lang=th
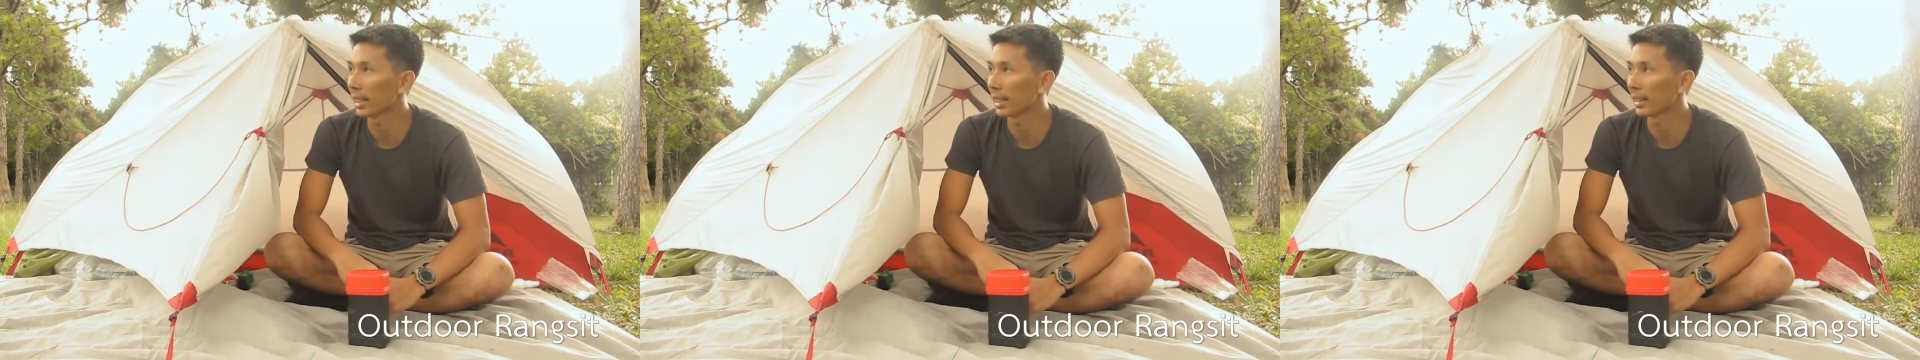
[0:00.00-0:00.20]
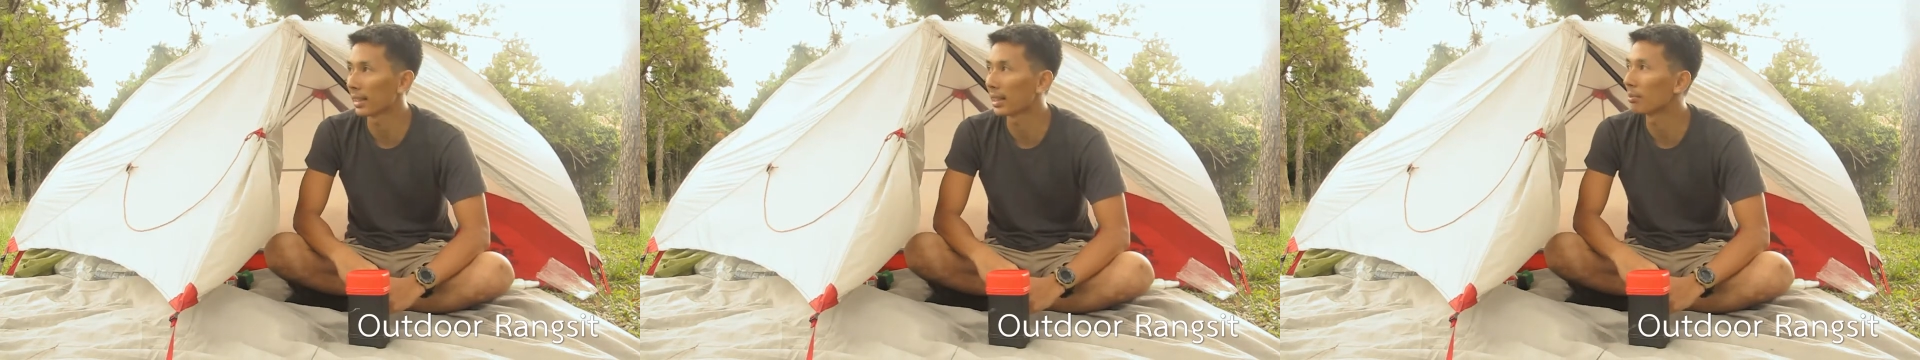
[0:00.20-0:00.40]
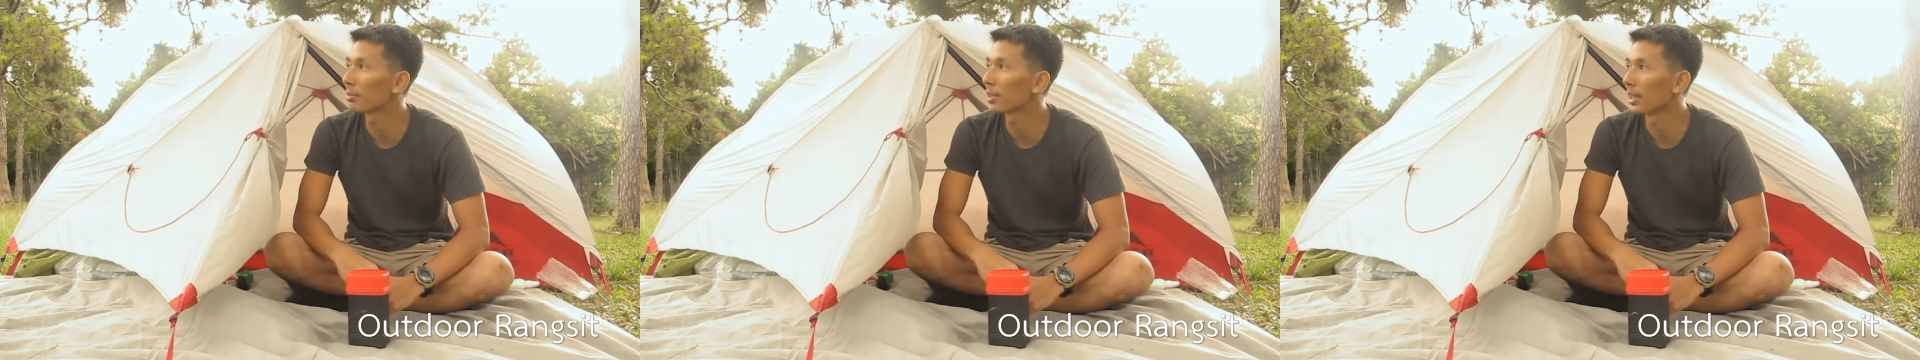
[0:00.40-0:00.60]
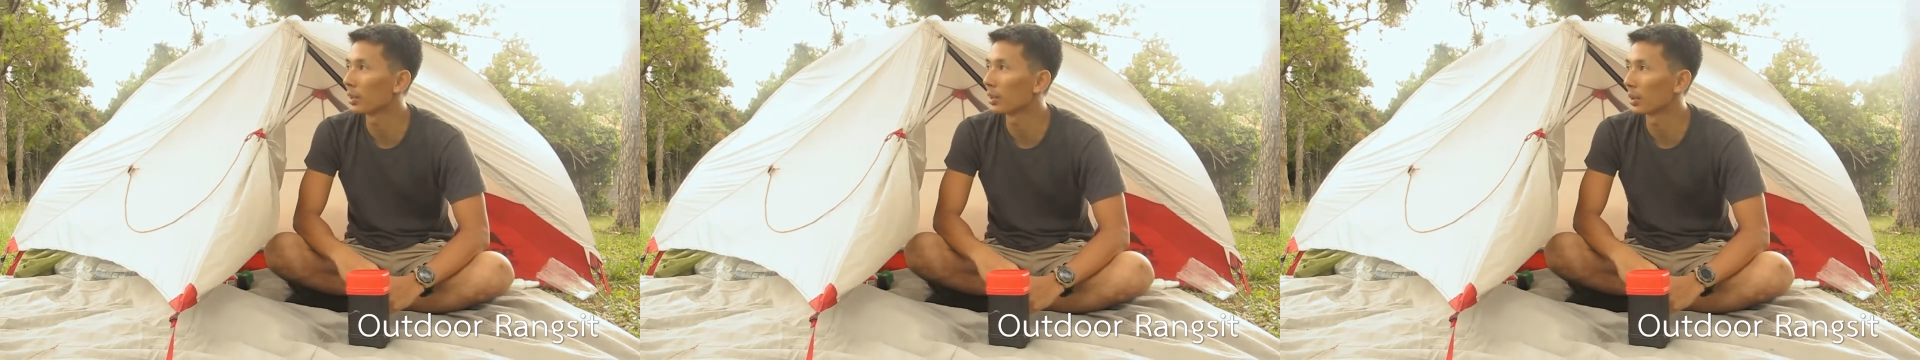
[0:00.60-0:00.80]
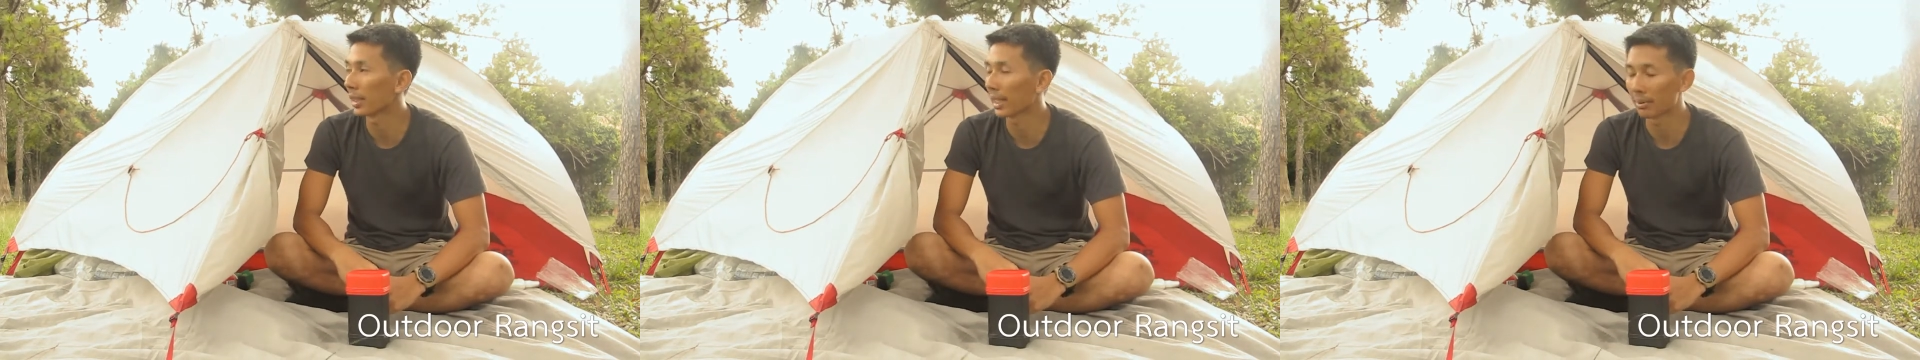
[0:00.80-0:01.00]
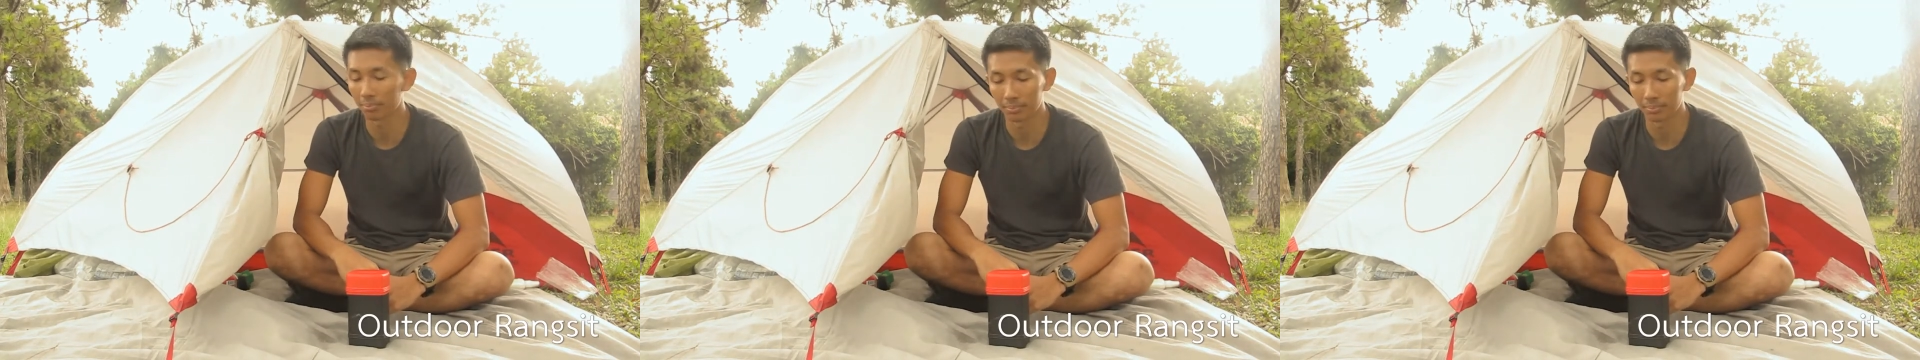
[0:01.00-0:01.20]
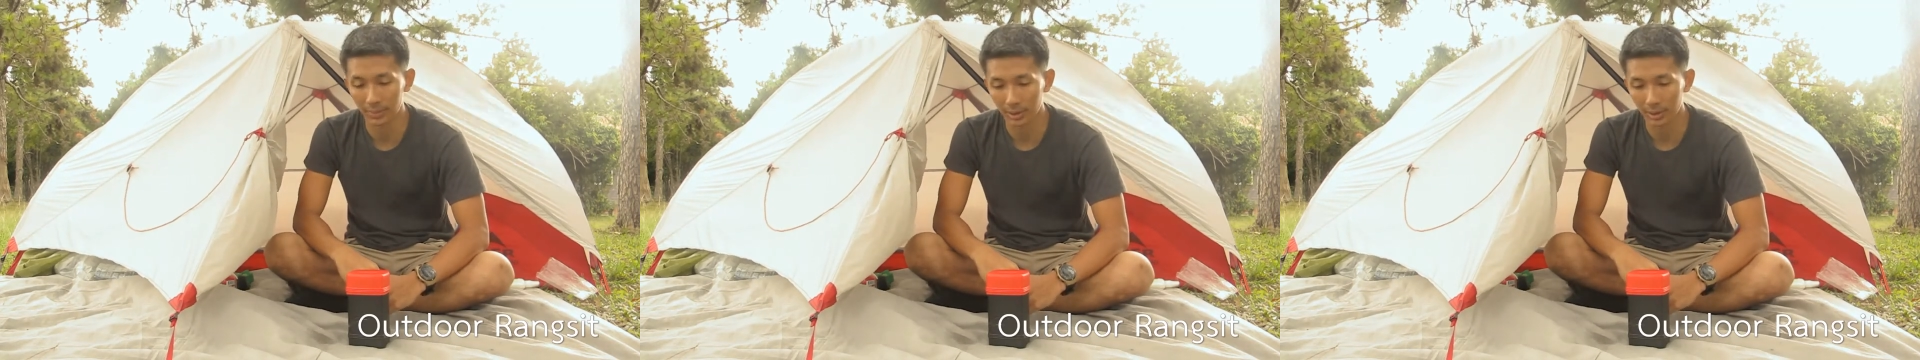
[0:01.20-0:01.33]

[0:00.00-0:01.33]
กาศเริ่มเย็นลงนะครับ